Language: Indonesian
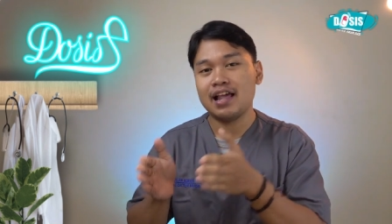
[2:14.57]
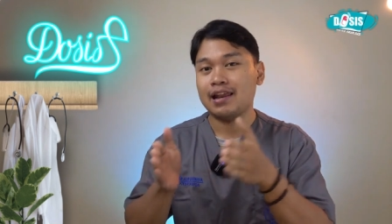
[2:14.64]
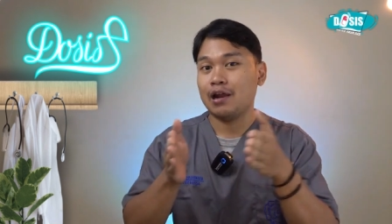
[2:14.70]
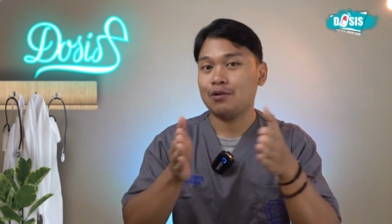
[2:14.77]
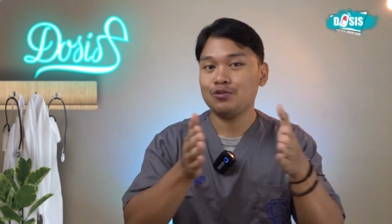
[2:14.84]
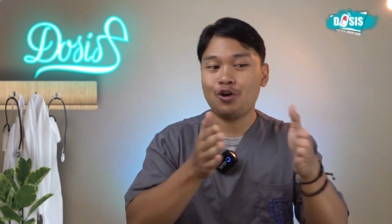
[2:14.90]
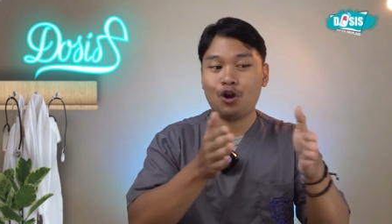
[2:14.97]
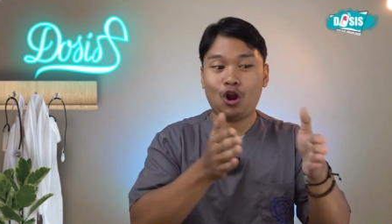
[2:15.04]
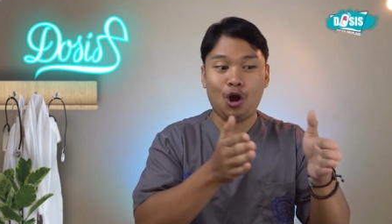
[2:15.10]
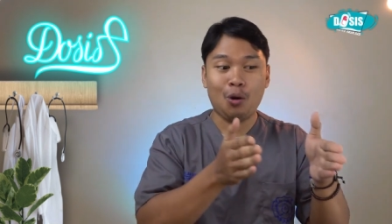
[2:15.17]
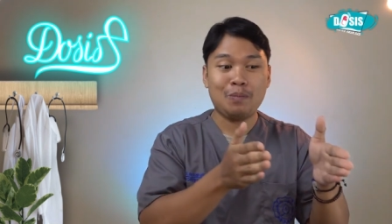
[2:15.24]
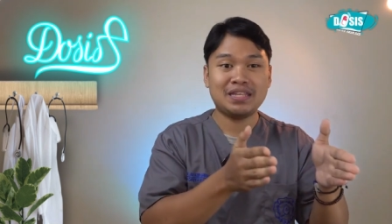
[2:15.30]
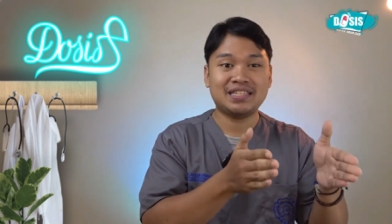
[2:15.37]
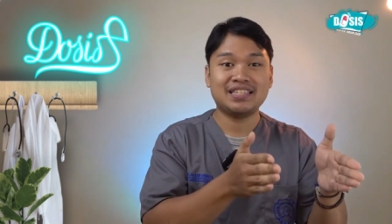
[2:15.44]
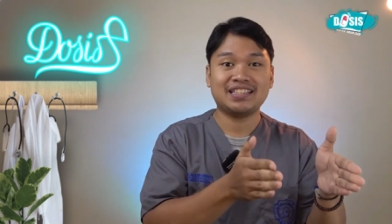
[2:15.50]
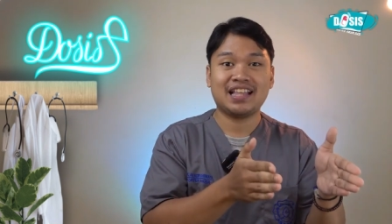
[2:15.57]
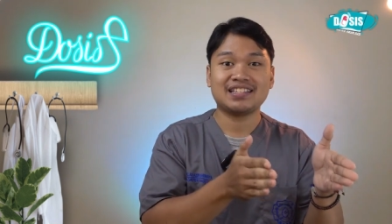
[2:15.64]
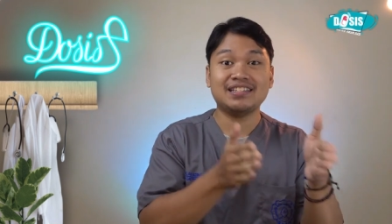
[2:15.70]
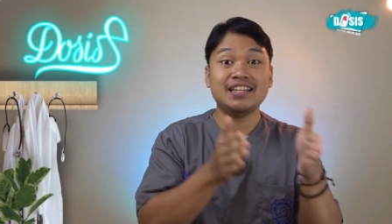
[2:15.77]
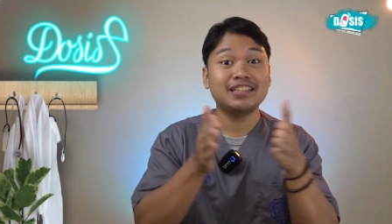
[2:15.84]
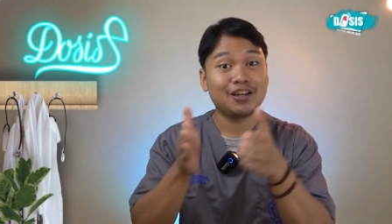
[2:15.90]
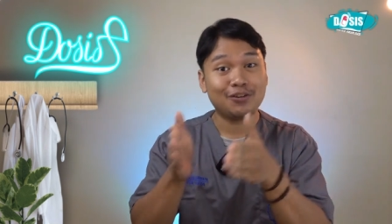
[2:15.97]
Lalu kalau
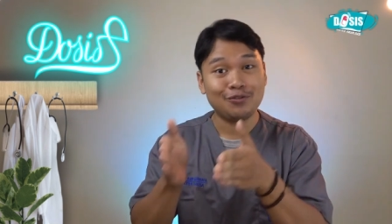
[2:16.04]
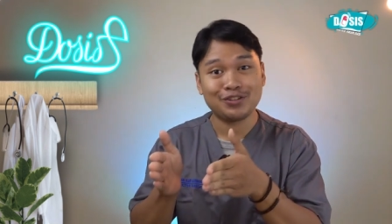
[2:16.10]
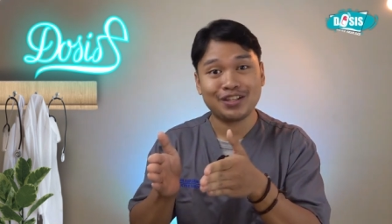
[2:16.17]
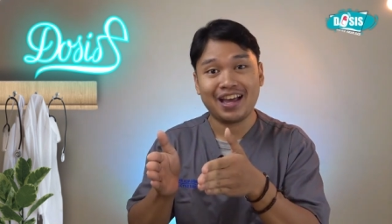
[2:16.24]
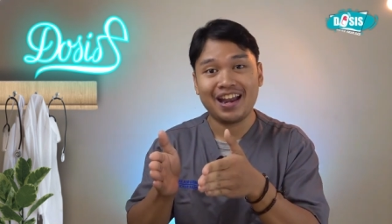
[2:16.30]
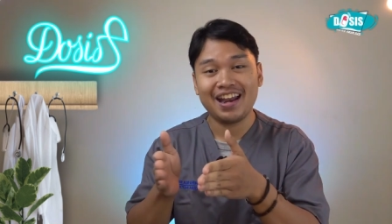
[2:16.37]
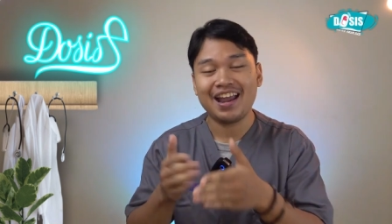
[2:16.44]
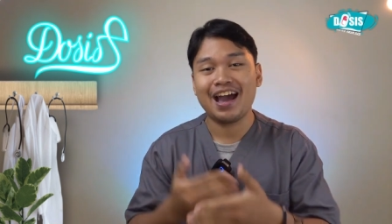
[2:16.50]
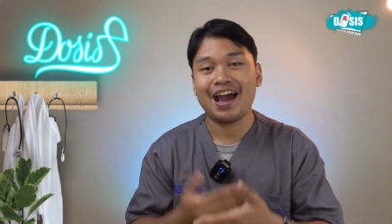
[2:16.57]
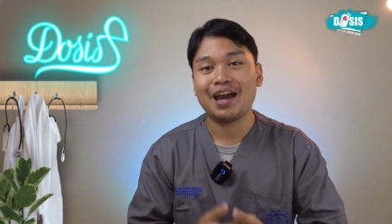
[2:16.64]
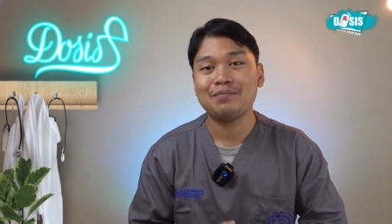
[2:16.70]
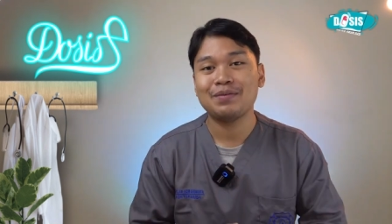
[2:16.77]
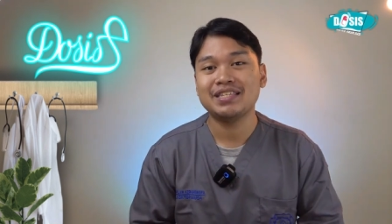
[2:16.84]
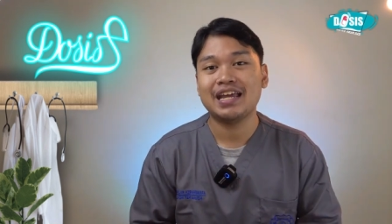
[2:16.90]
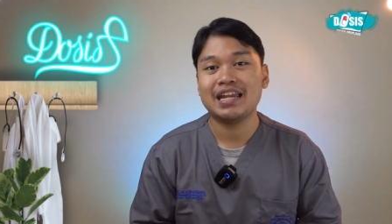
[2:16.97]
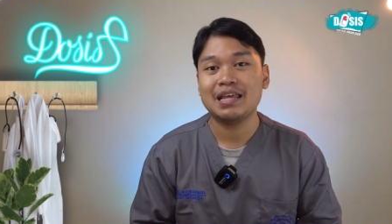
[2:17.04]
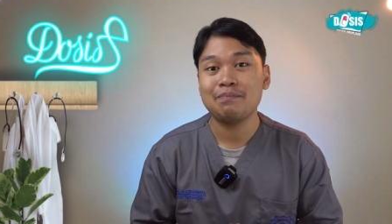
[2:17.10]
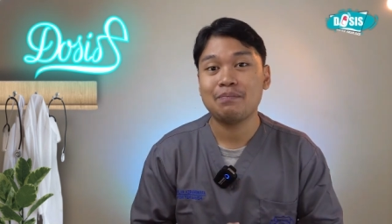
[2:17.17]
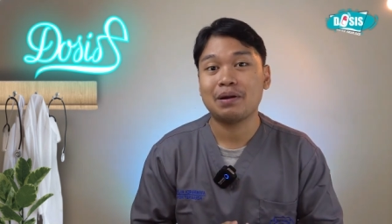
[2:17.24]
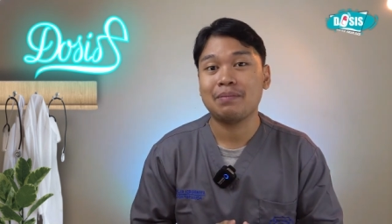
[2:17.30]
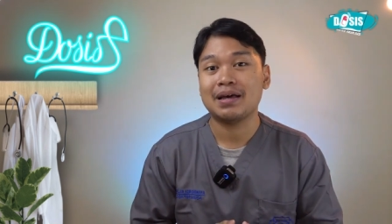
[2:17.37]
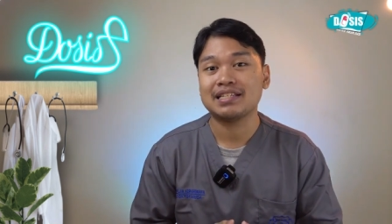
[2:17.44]
obesitas diteruskan, akan menjadi
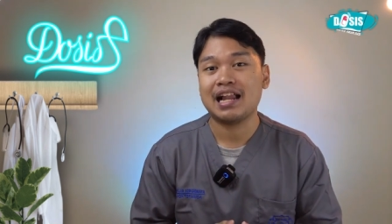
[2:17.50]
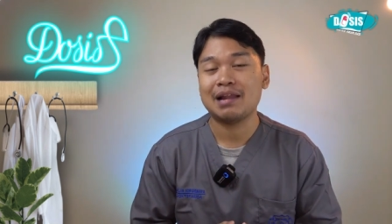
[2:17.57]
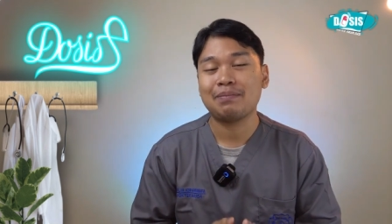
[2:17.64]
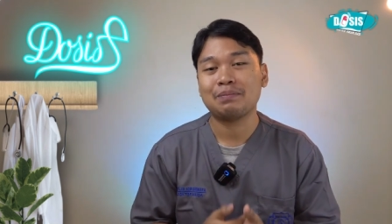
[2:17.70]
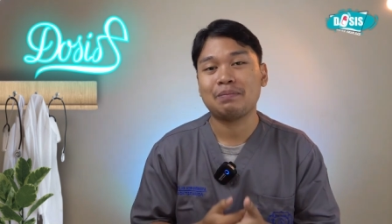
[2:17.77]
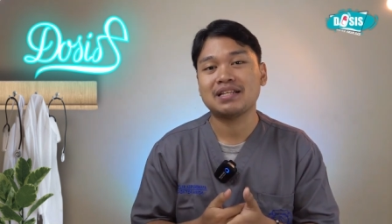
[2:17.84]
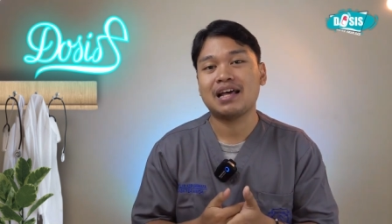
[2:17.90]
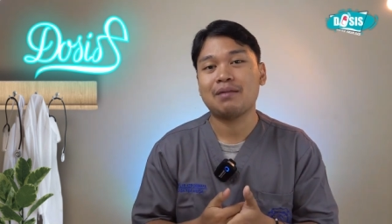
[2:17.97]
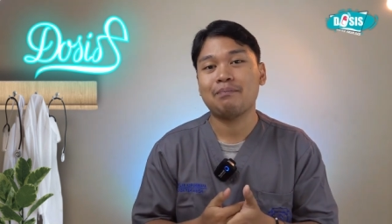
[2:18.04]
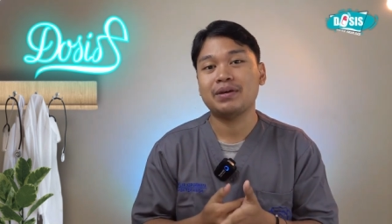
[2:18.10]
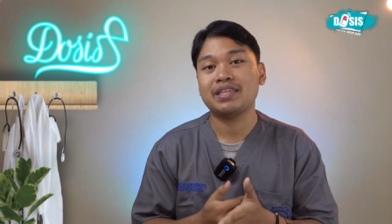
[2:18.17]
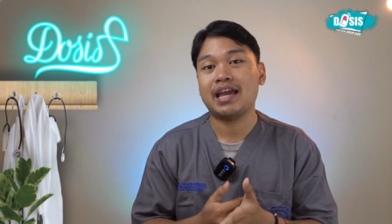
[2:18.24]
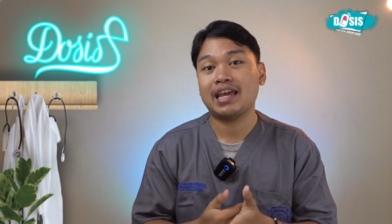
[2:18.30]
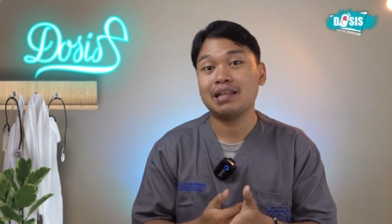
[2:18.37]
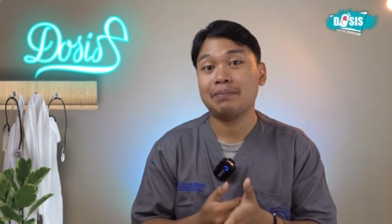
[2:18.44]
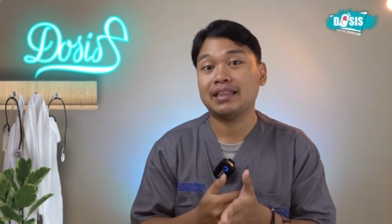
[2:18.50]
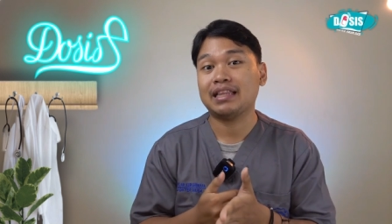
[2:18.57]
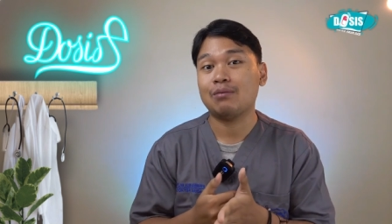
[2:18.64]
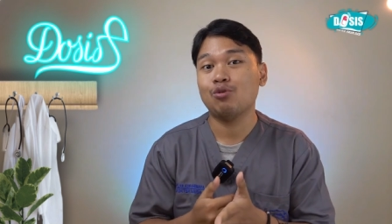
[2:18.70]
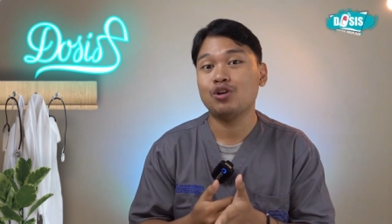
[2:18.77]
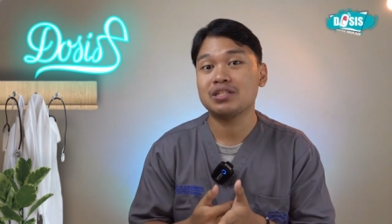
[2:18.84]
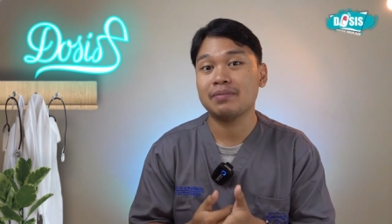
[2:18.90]
permasalahan-permasalahan penyakit
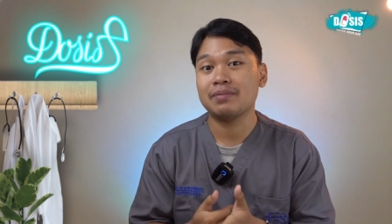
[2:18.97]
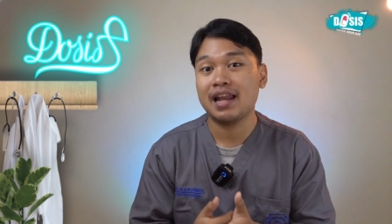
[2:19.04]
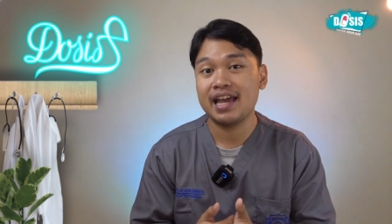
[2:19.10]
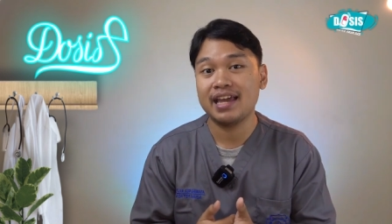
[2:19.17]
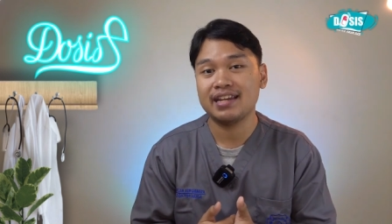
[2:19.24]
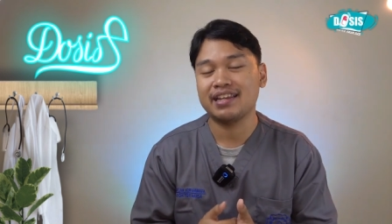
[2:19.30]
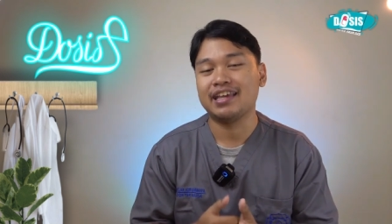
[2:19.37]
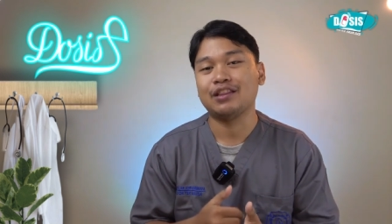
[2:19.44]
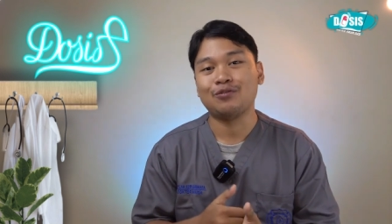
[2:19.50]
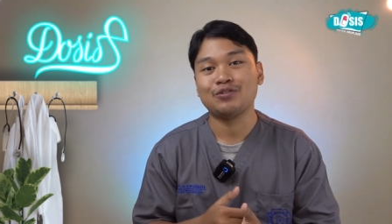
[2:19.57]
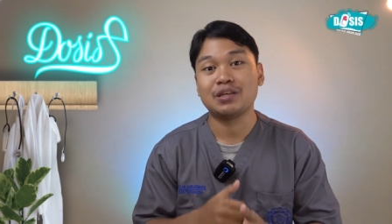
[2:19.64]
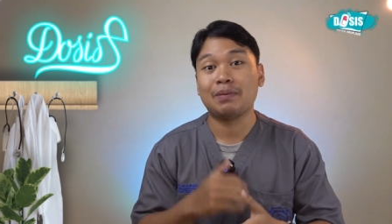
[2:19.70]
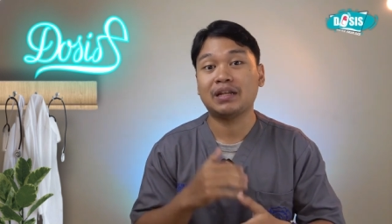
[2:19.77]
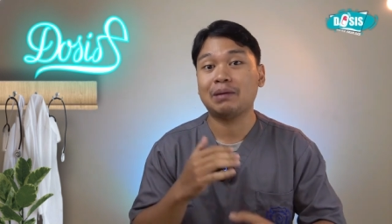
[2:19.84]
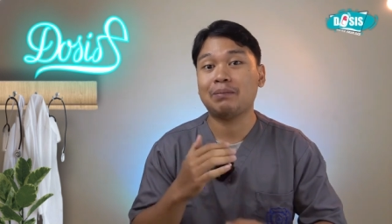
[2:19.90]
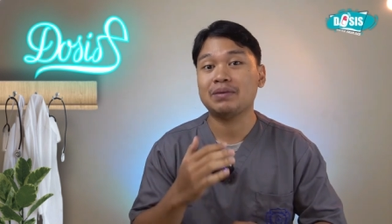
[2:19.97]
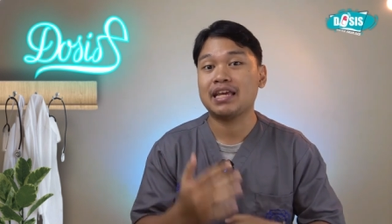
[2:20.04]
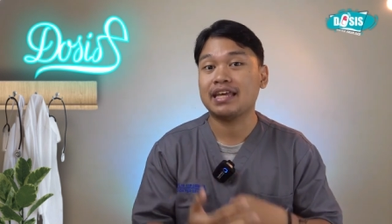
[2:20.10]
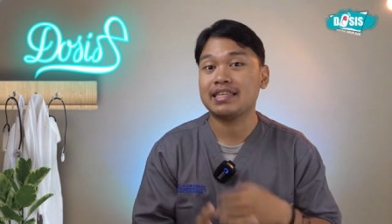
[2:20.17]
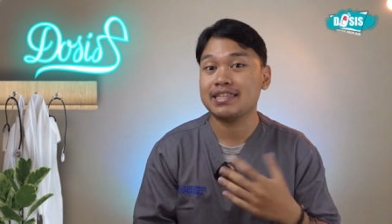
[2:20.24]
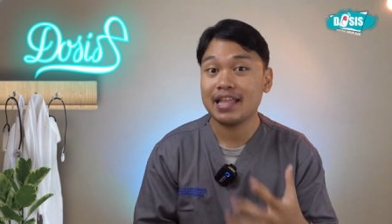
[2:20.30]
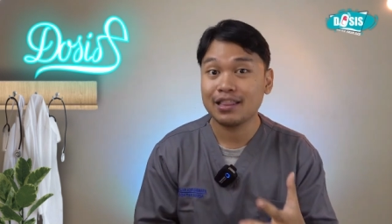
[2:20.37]
metabolisme lain, seperti
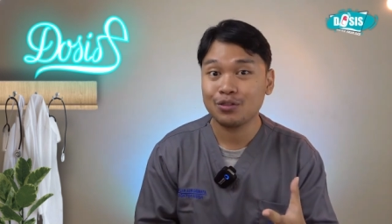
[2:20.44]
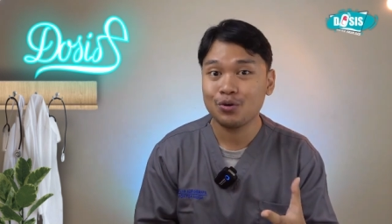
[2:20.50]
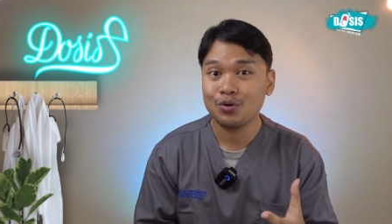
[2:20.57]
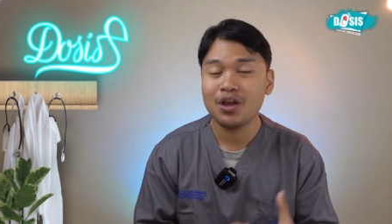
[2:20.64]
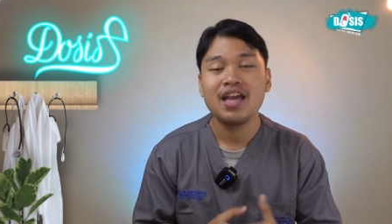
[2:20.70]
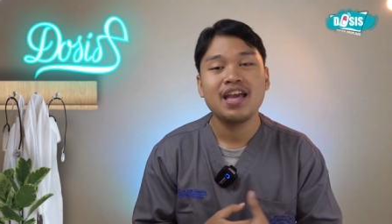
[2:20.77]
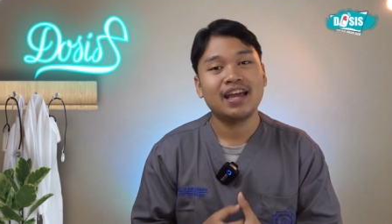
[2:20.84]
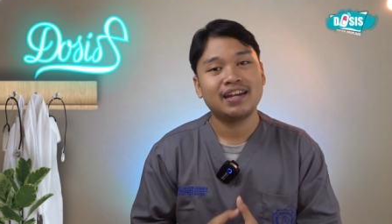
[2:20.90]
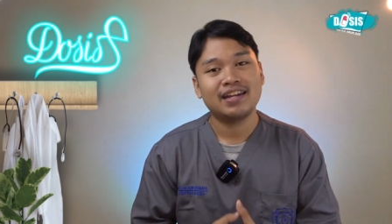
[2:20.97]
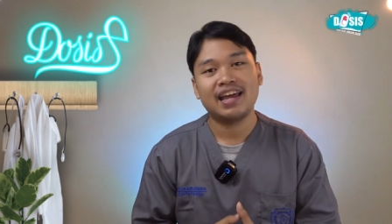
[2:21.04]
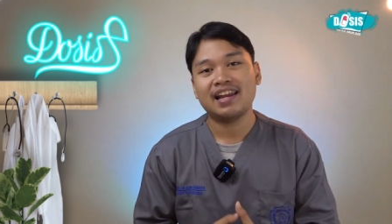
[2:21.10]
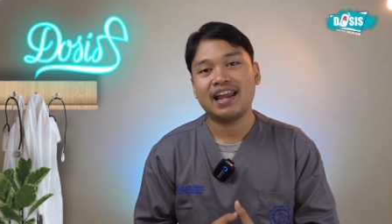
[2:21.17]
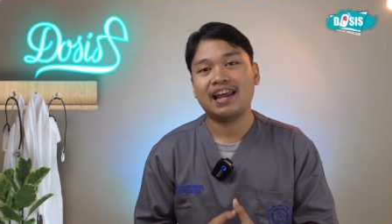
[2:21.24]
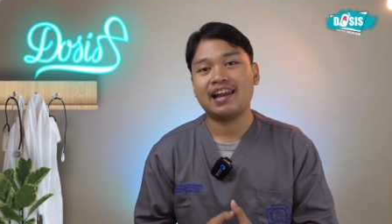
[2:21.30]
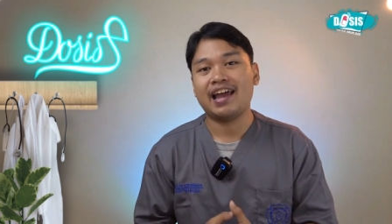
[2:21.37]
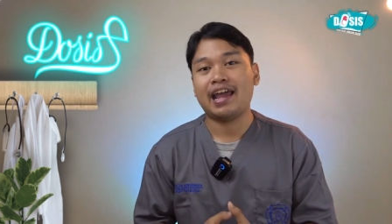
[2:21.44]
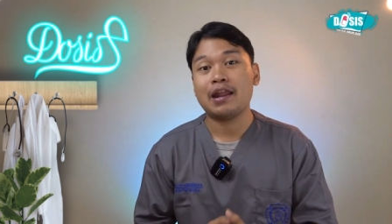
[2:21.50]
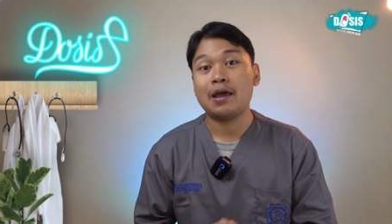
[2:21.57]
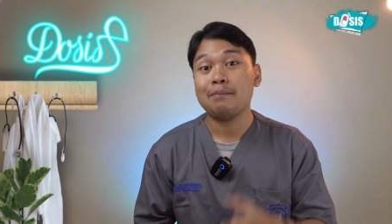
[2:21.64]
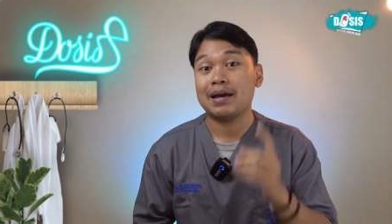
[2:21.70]
penyakit jantung, dan lain-lain.